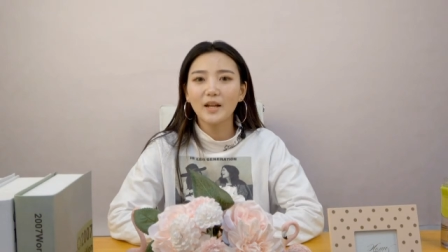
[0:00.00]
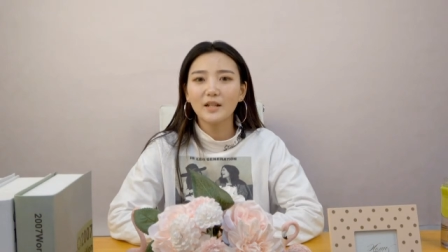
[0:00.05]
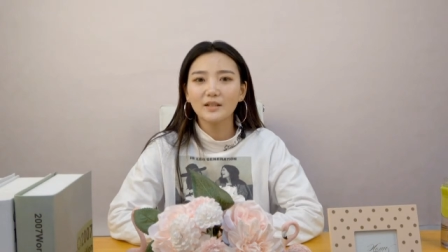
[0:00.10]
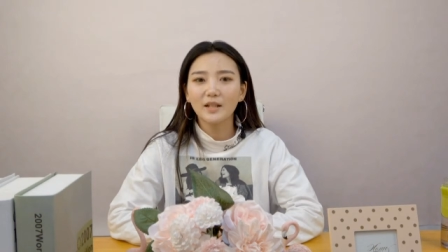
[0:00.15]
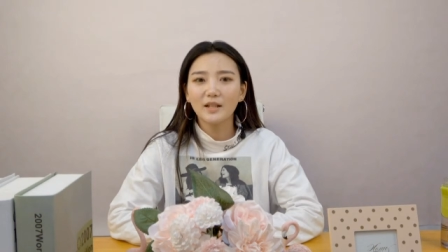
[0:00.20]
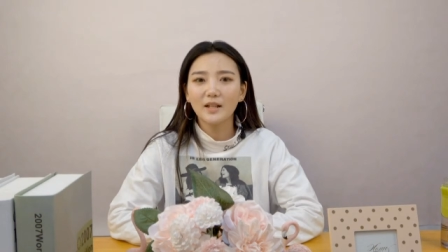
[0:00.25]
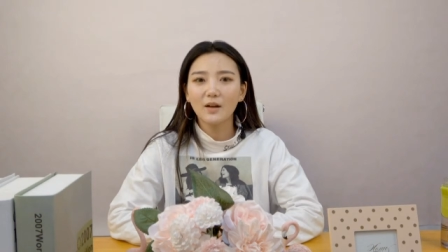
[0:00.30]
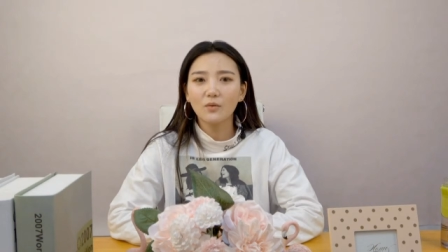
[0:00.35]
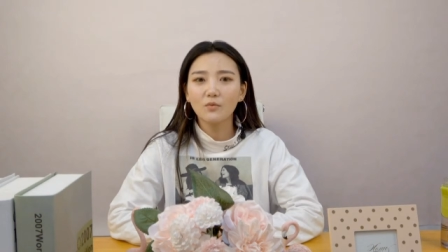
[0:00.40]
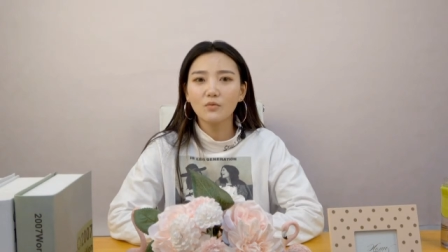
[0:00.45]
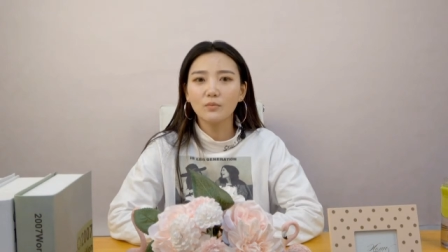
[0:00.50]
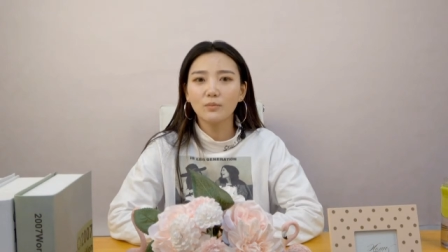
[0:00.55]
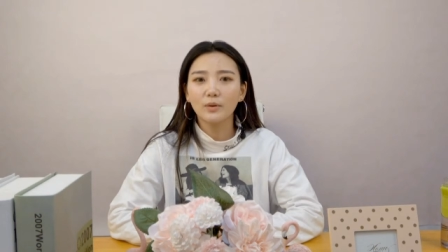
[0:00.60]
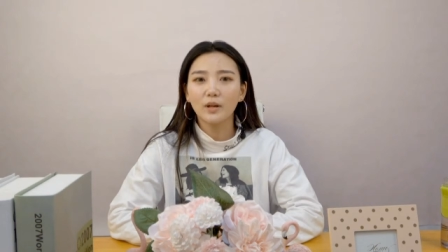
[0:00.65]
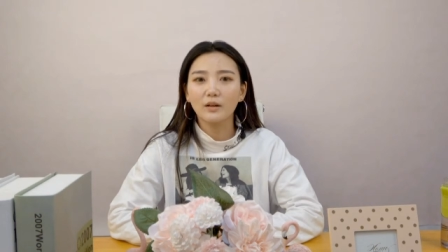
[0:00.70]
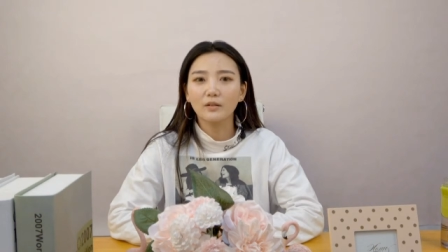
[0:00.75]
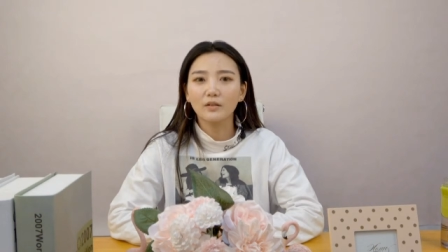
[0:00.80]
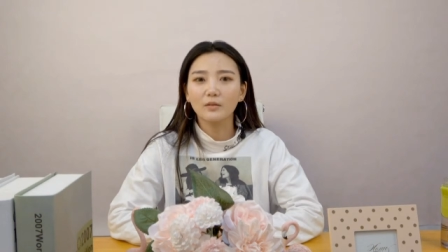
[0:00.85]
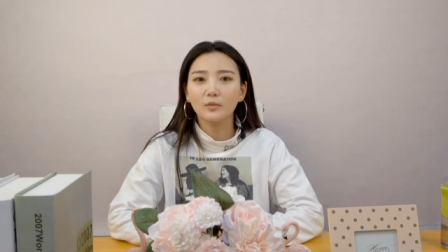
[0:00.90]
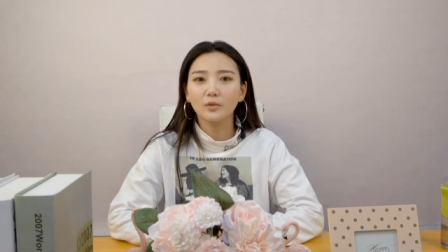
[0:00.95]
但她顾不
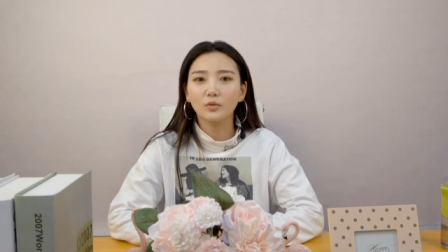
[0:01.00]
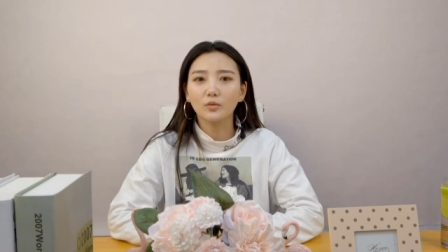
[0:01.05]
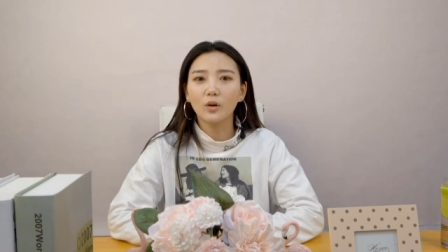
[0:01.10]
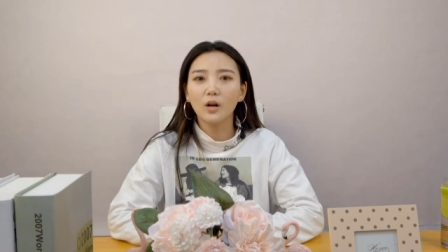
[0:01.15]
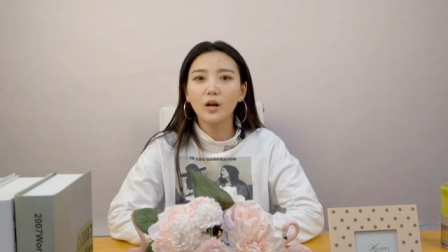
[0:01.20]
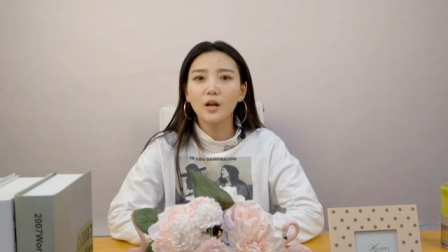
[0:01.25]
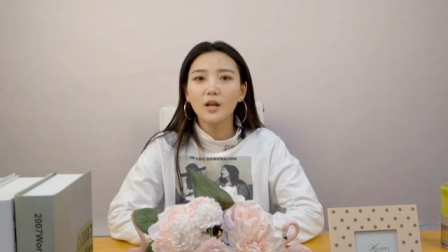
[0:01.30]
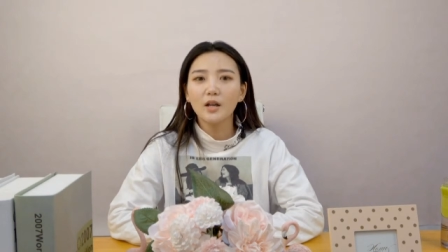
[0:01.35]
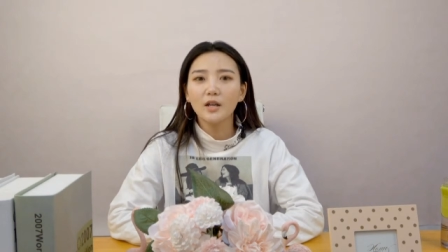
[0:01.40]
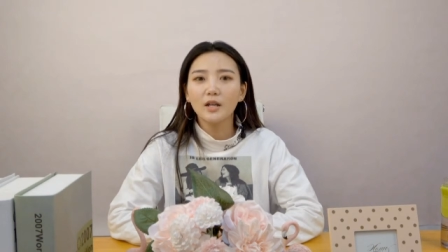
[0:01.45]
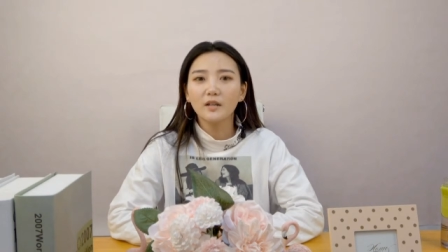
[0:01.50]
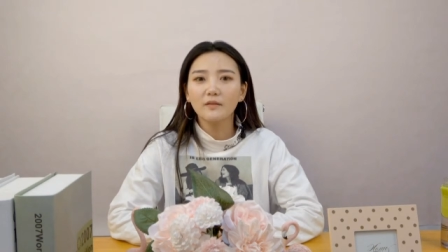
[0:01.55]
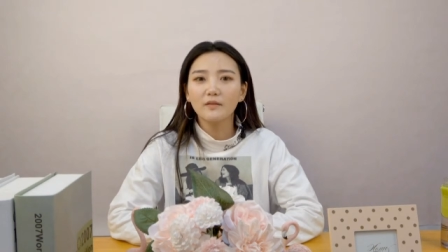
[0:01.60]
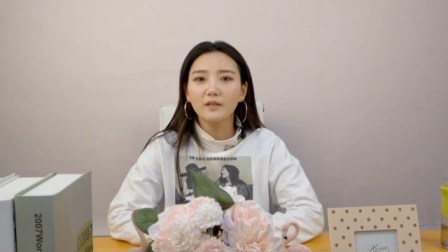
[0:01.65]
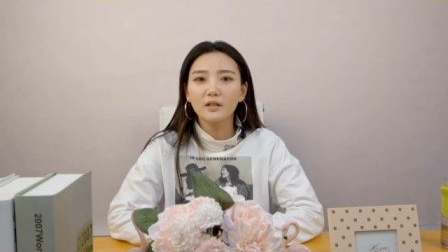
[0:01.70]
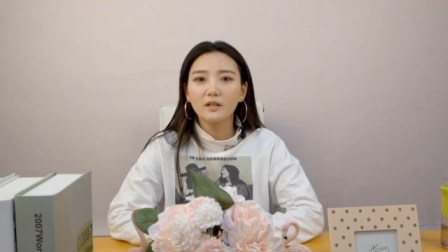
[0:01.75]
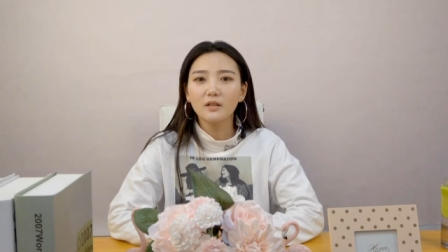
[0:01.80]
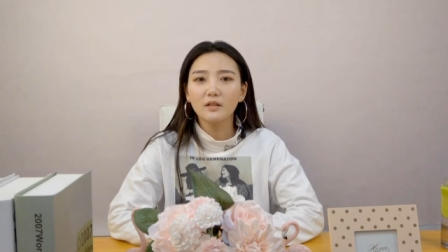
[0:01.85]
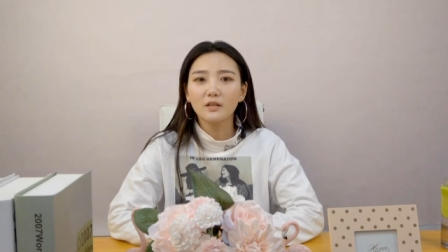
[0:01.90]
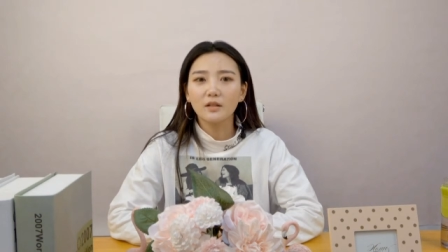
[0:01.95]
了那么多，因
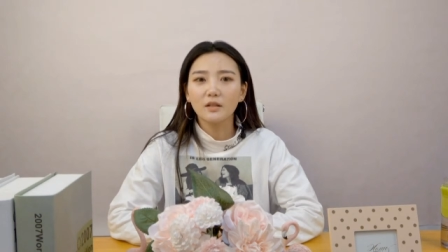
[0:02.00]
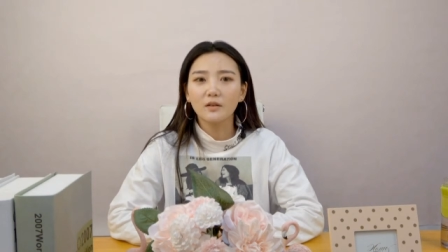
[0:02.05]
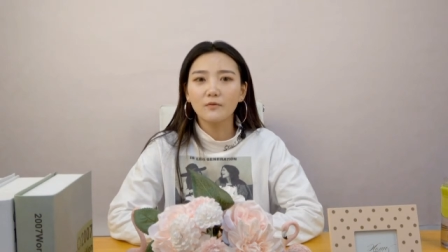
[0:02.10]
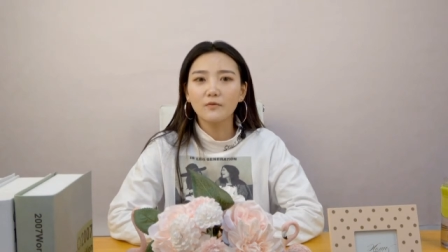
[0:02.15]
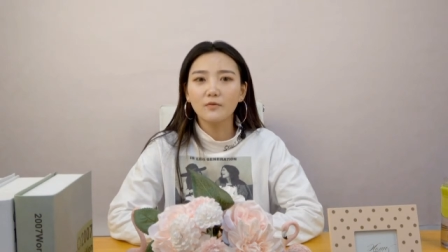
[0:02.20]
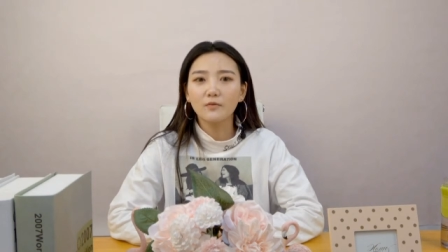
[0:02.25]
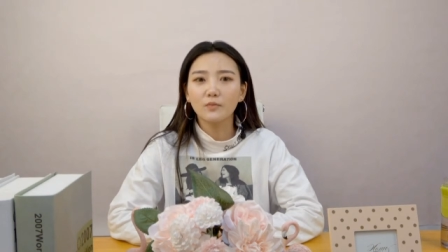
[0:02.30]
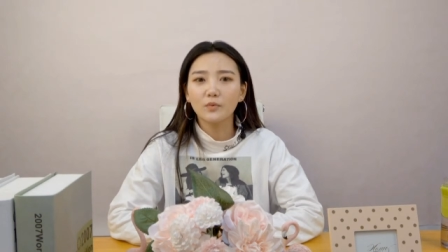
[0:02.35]
为自己的父